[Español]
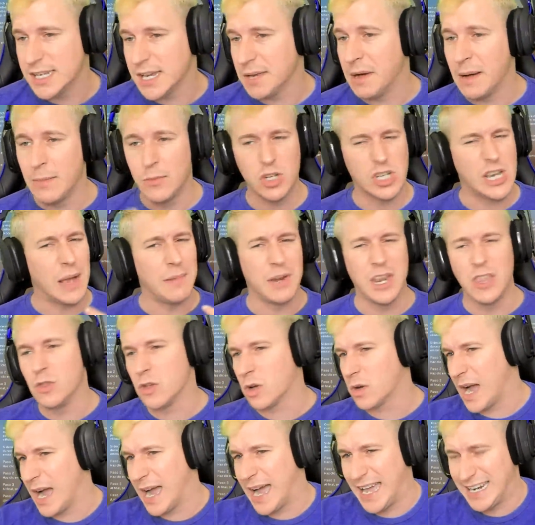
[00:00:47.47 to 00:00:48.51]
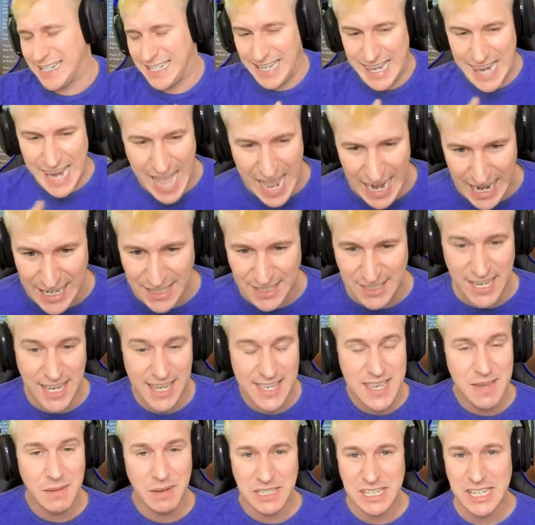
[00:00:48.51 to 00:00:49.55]
llevamos abriendo cajas la leche,
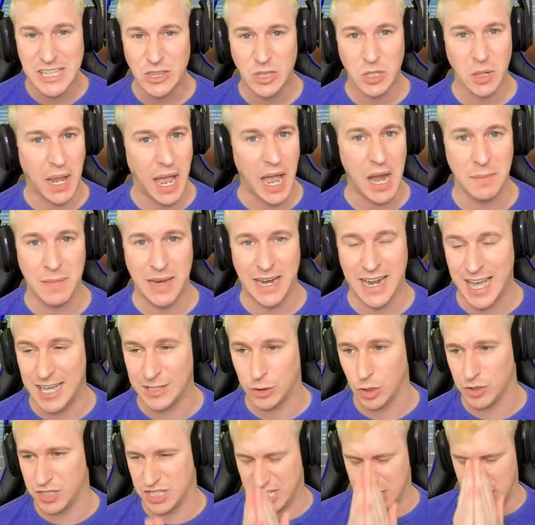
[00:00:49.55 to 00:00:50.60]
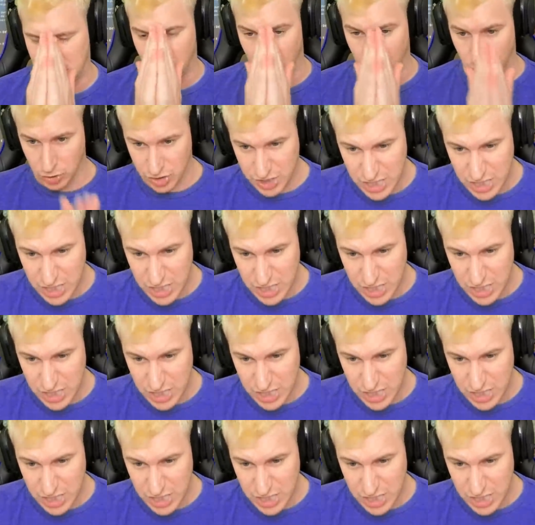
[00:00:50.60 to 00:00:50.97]
lleva sin tocarme nada tochísimo